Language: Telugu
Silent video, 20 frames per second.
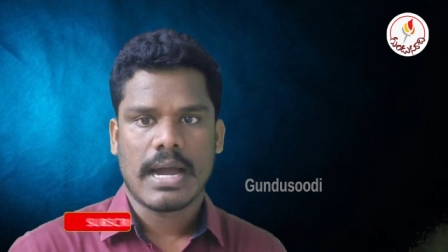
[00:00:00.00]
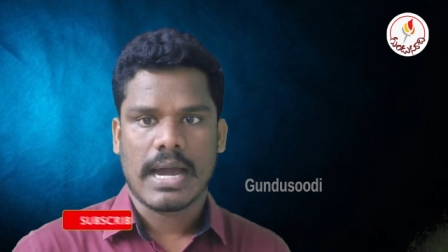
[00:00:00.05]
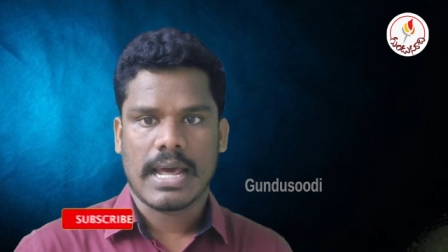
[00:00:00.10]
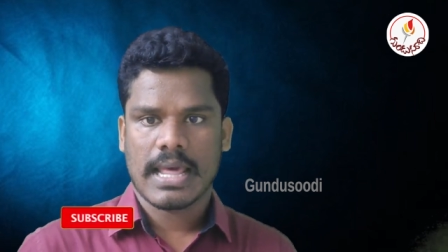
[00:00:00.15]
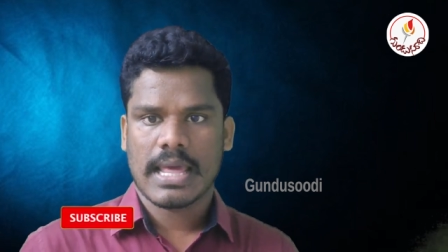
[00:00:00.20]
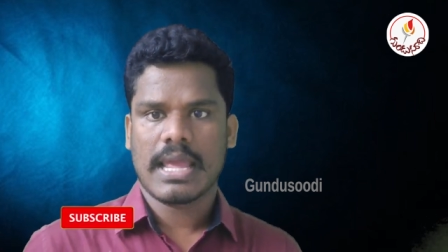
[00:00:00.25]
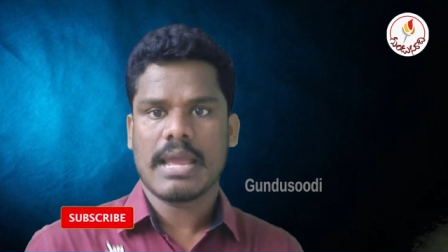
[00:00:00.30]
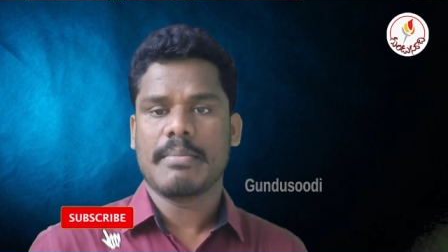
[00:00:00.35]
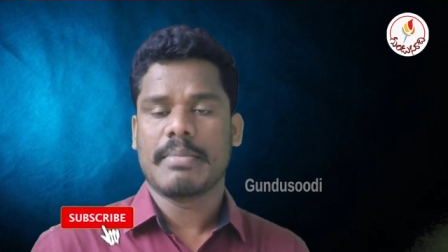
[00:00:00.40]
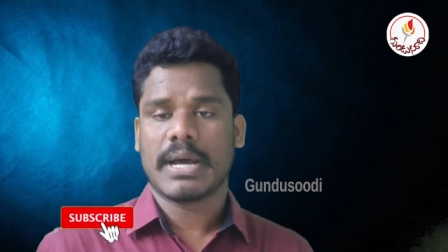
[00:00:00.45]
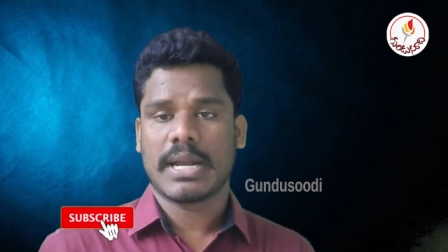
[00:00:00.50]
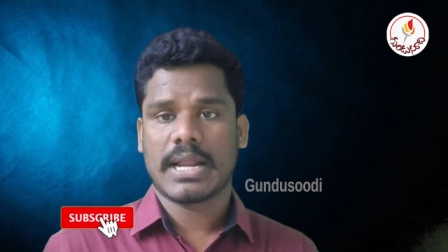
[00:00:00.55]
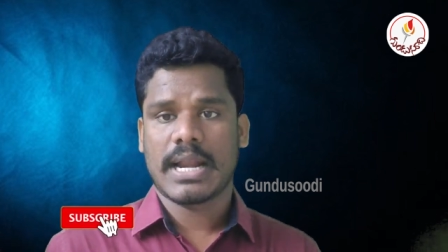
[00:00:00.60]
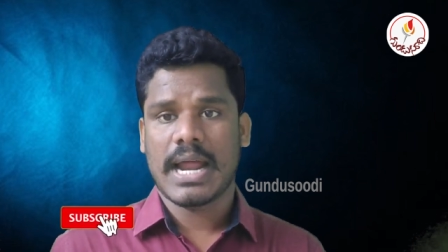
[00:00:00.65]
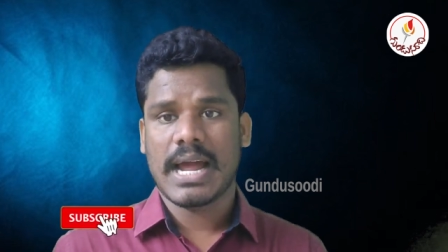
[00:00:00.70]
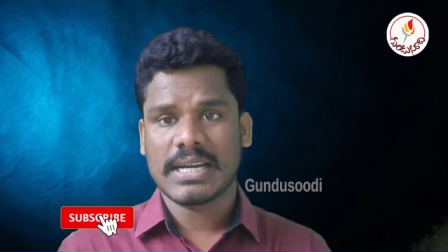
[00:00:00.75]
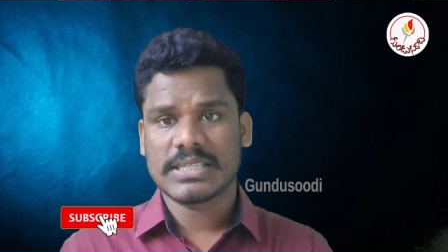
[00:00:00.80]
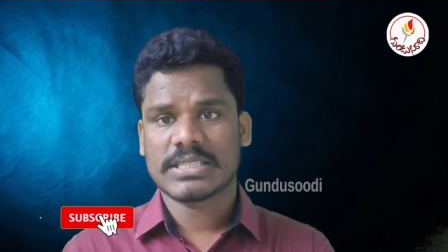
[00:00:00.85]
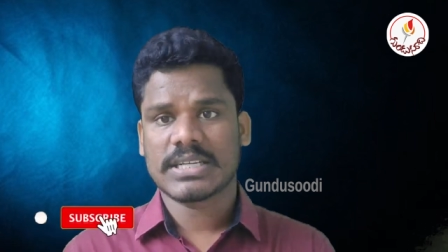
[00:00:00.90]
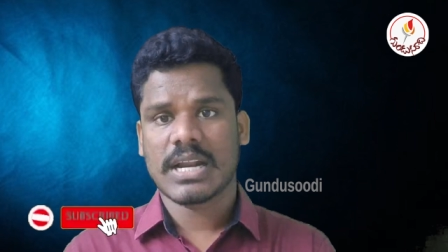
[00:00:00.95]
అలాగే మన
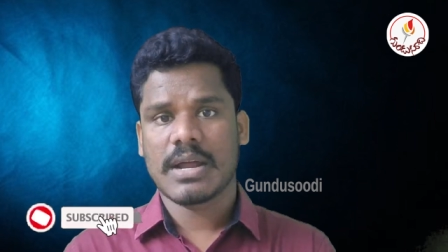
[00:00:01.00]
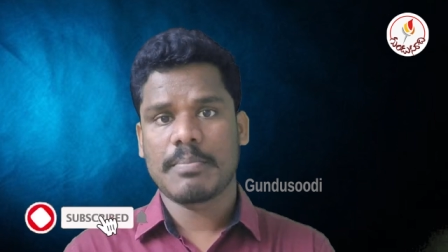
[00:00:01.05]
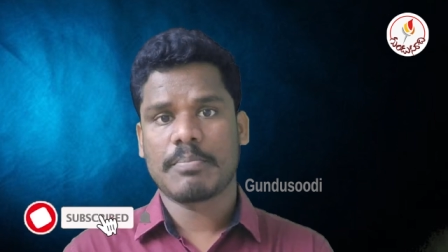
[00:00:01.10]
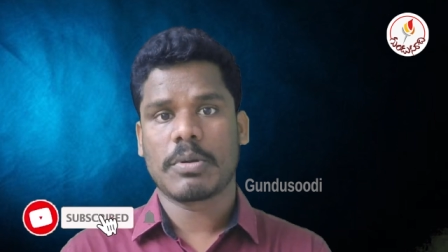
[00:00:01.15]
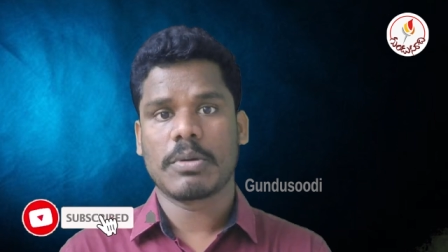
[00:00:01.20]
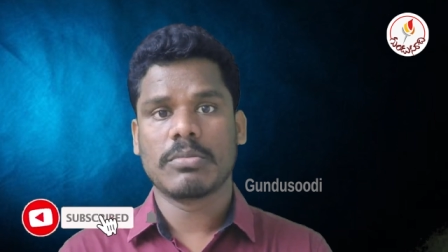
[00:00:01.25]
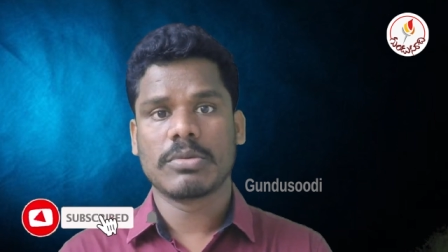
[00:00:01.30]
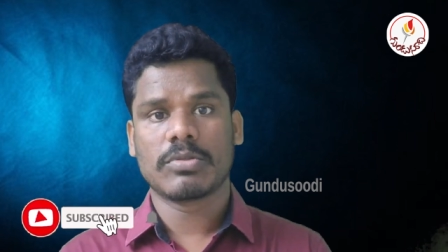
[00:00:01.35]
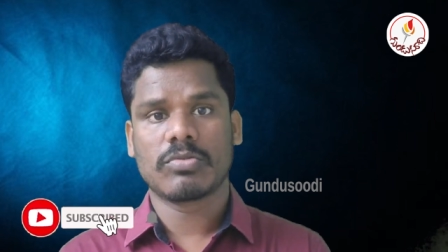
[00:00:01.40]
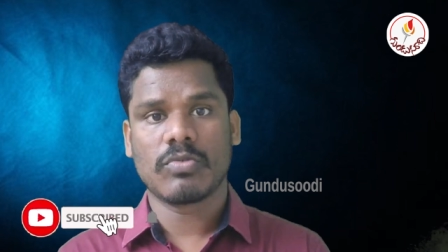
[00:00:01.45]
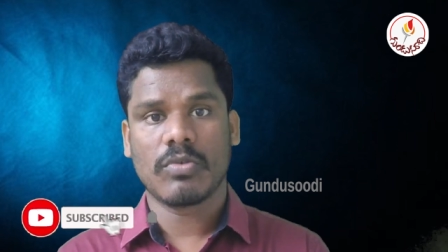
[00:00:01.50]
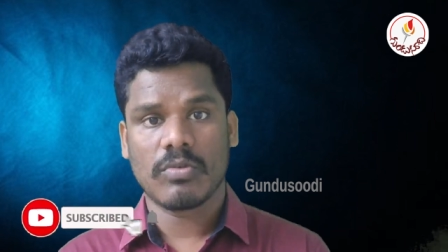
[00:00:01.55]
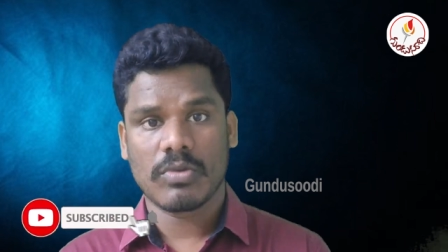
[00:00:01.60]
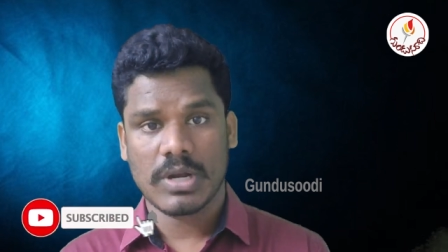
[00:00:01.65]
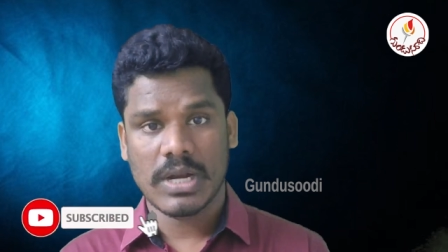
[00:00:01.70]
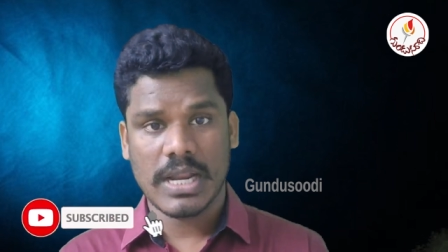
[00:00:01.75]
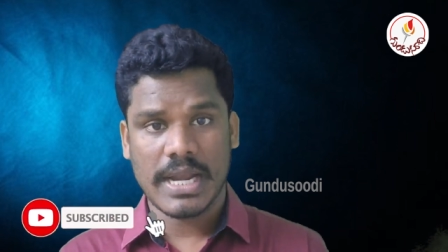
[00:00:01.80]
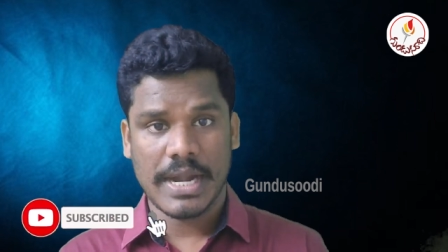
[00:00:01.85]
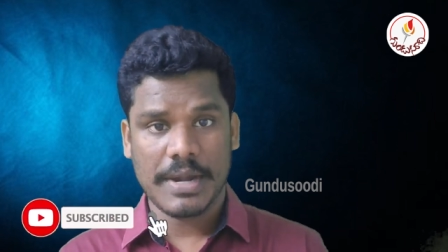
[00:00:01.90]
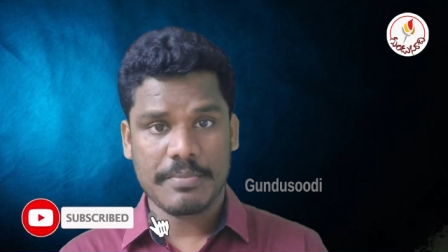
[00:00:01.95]
రాష్ట్ర
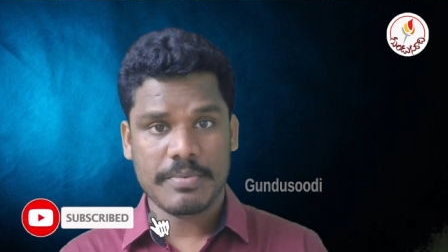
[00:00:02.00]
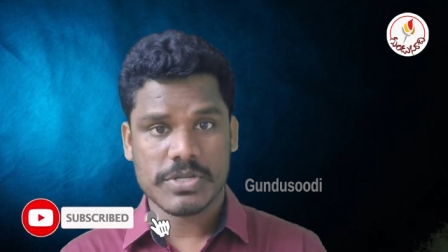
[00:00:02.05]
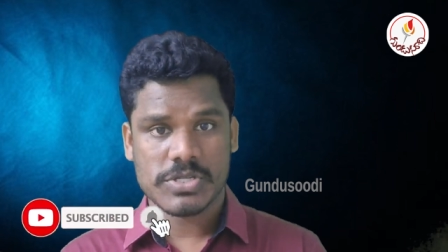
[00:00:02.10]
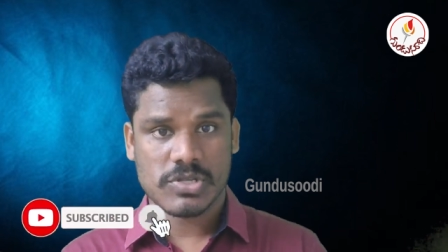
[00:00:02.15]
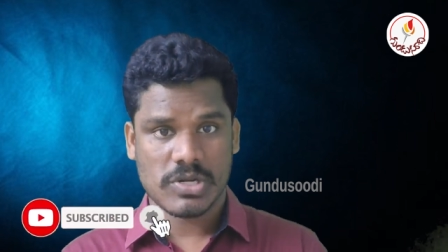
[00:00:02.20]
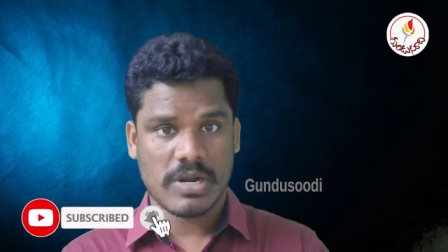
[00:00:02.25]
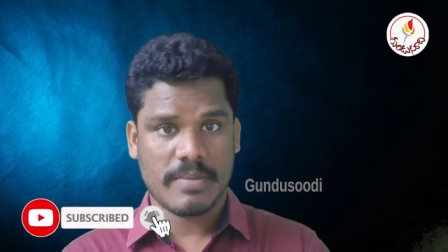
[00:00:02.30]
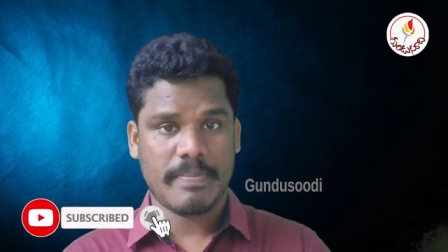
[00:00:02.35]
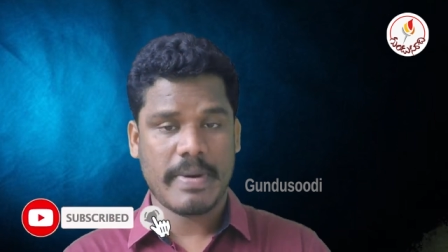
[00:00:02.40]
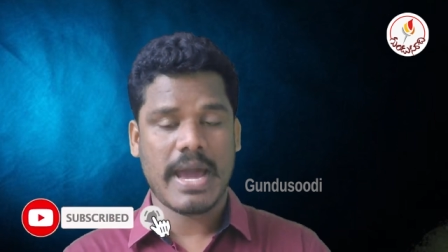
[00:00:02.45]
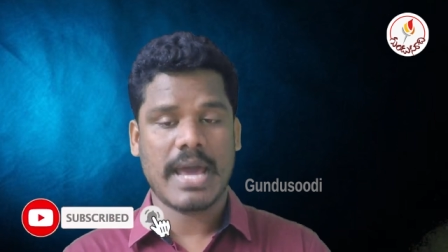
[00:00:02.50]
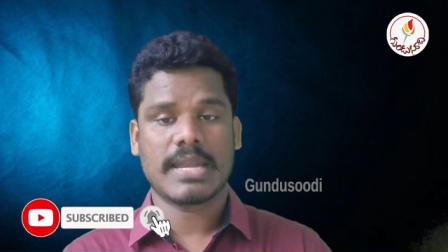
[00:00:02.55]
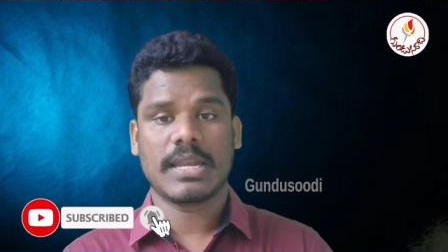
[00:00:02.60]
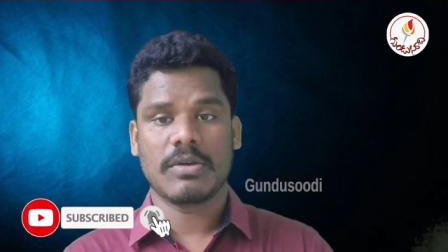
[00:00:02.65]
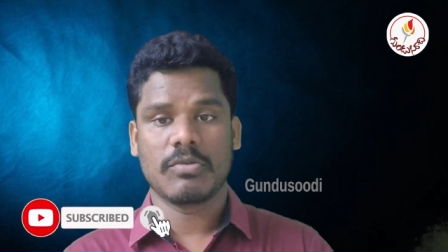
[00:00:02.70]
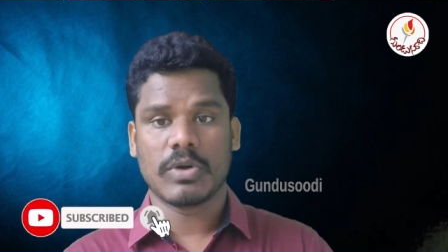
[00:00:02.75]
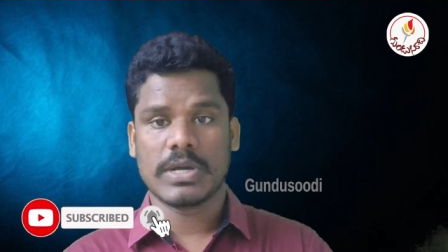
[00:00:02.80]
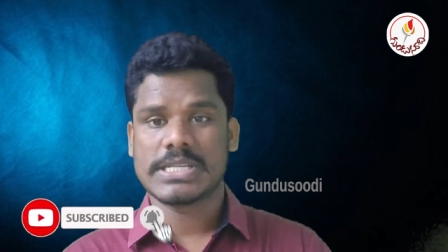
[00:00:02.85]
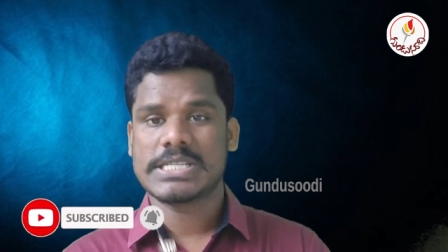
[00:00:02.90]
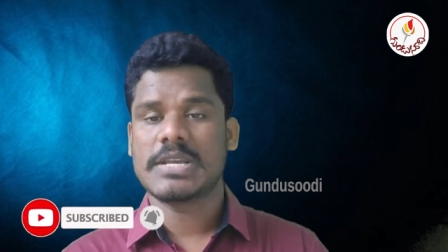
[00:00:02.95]
ప్రభుత్వాన్ని నడిపిస్తున్న
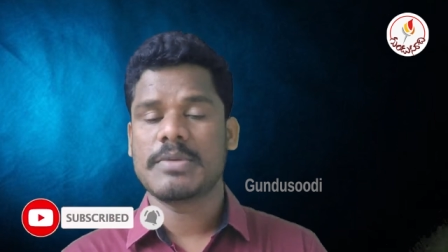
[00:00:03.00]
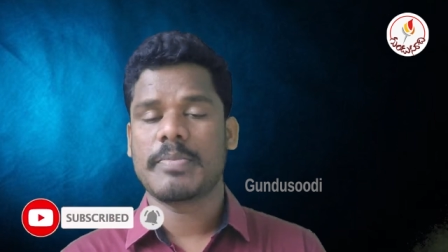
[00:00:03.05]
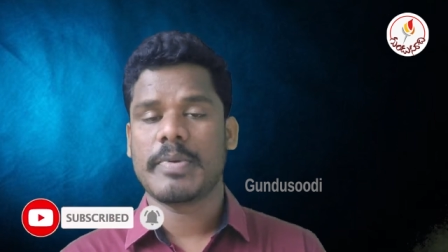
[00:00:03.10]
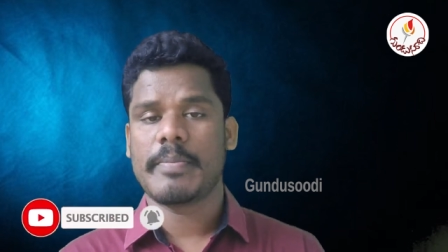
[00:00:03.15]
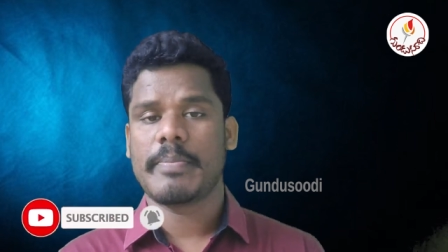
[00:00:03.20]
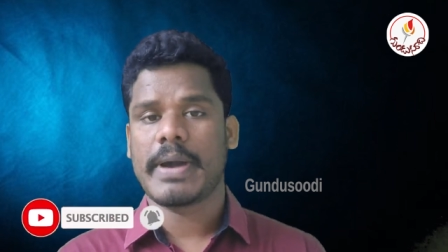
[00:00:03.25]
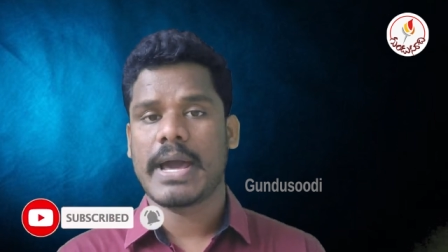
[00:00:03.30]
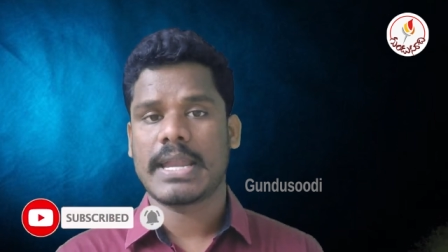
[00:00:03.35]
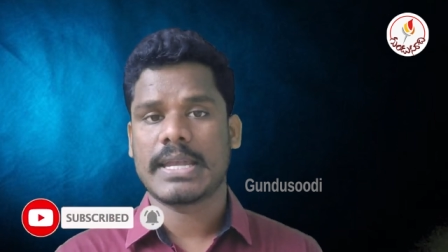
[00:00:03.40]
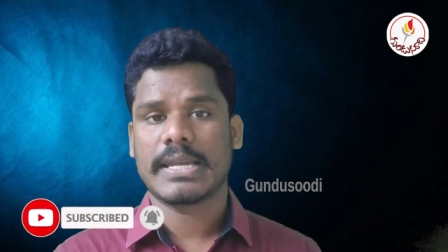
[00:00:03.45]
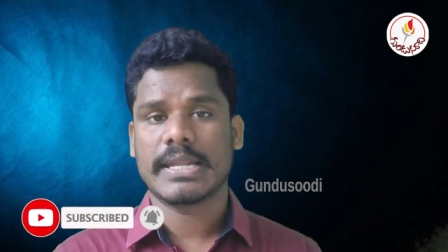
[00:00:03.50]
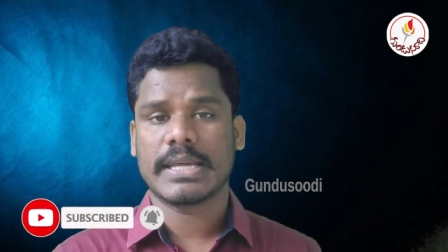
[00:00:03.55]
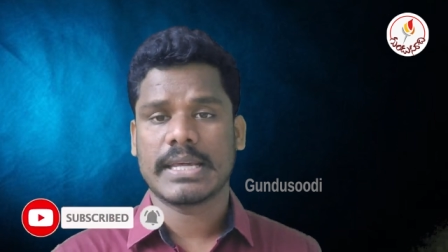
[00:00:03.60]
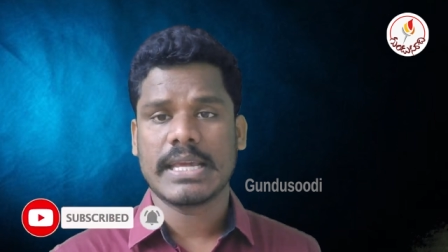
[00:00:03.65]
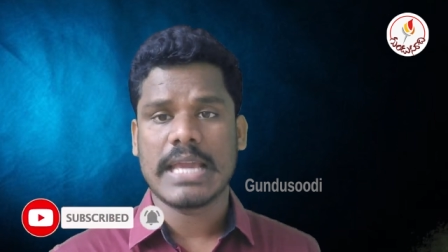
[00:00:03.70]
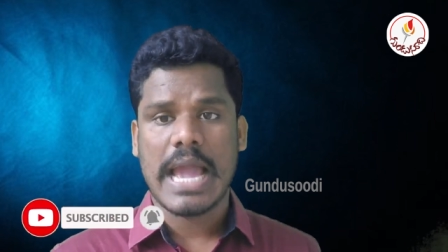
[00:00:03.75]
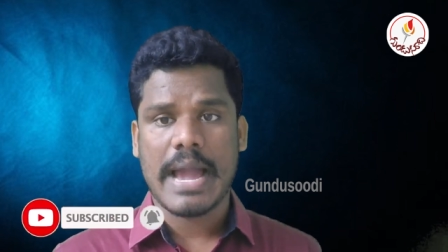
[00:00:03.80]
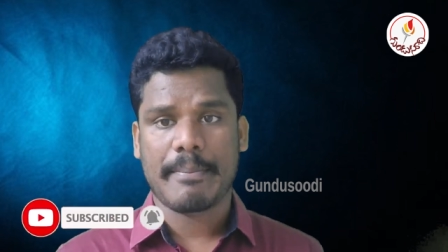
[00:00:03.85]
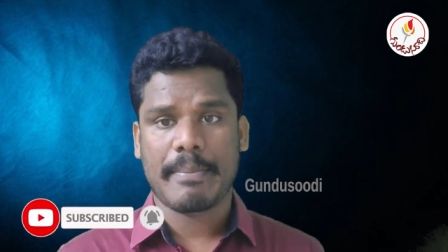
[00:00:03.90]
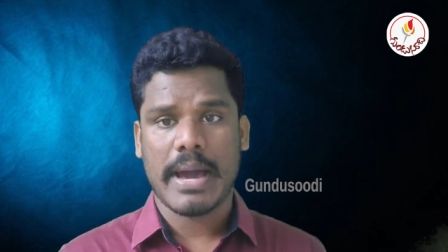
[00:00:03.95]
పార్టీ వైసీపీ
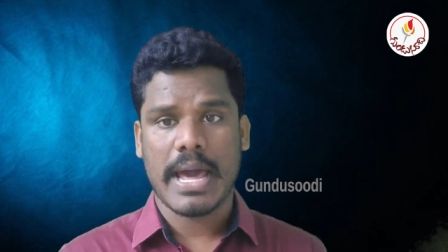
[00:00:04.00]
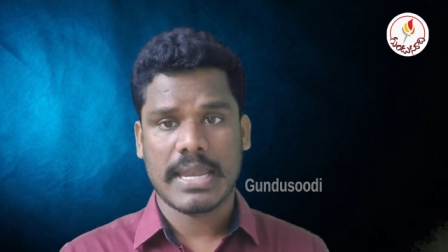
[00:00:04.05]
పార్టీకి ఆ